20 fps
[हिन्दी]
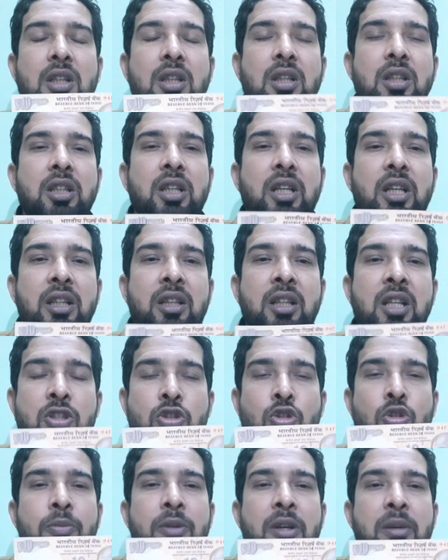ये दस
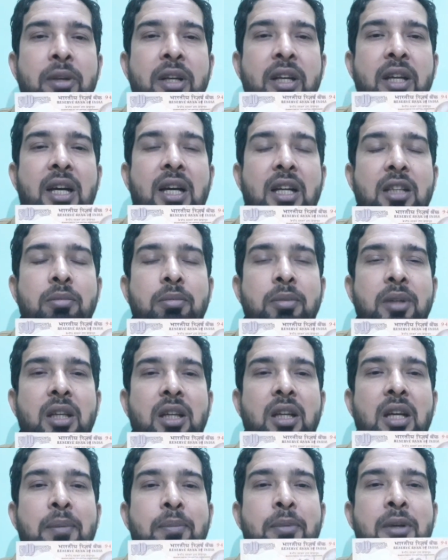रुपया मेरे हाथ में है
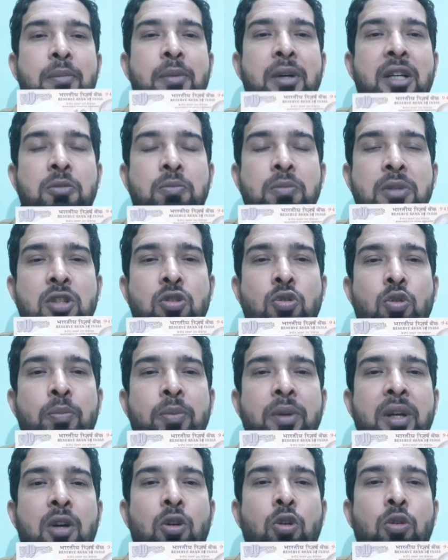आपके पास बीस
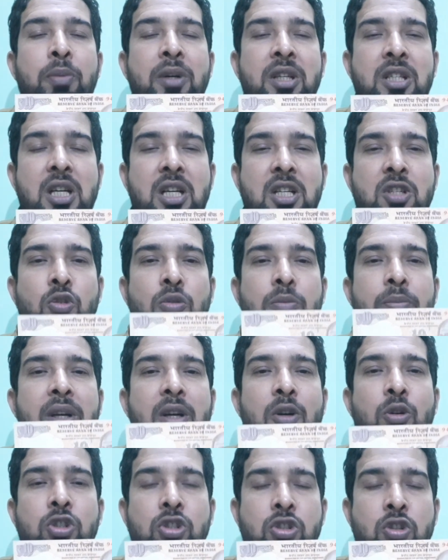रुपया हो पचास रुपया
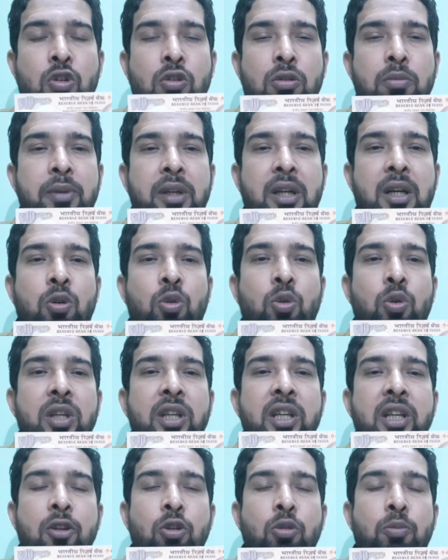हो सौ रुपया हो
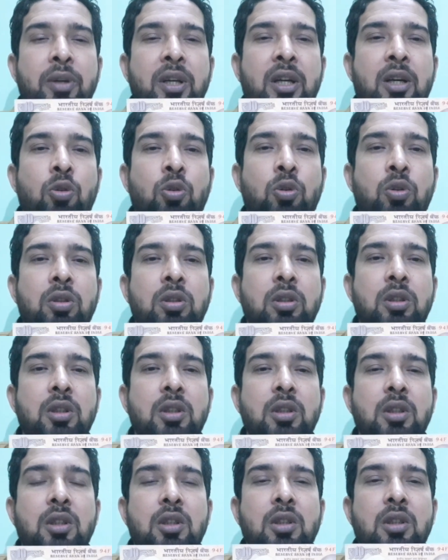एक रुपया हो
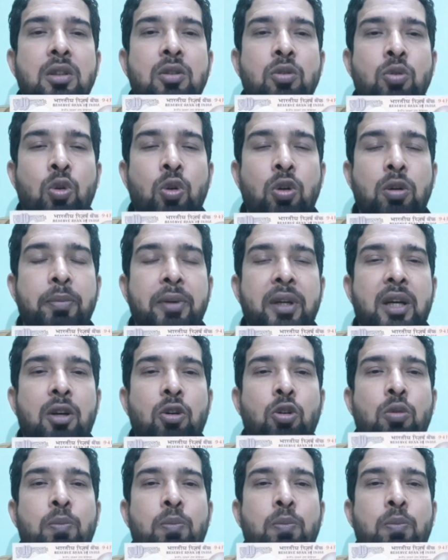दो रुपया हो